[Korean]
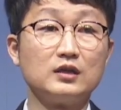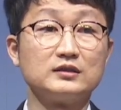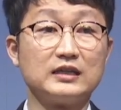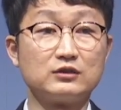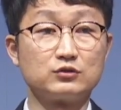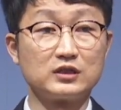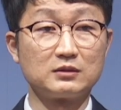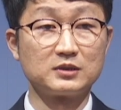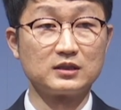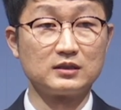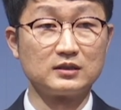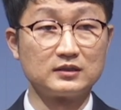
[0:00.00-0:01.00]

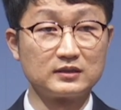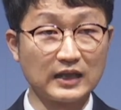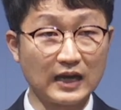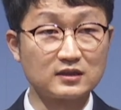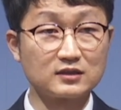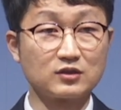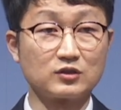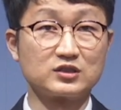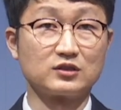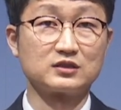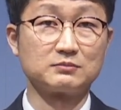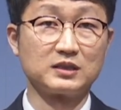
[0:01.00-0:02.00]
예수님을 따르는
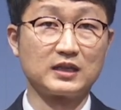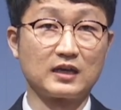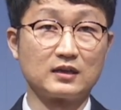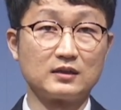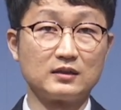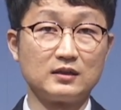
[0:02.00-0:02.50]
것이었습니다.